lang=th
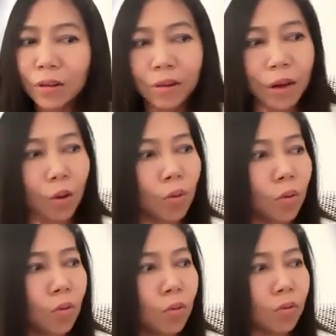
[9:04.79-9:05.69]
เรา
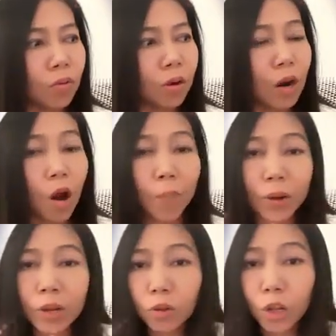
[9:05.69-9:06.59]
เอาเอาไป
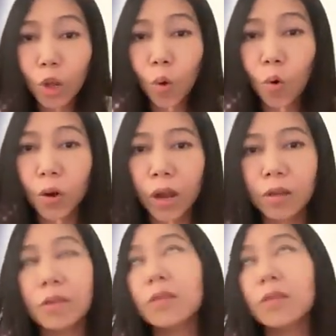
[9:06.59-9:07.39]
ที่ออนตเรโอนะ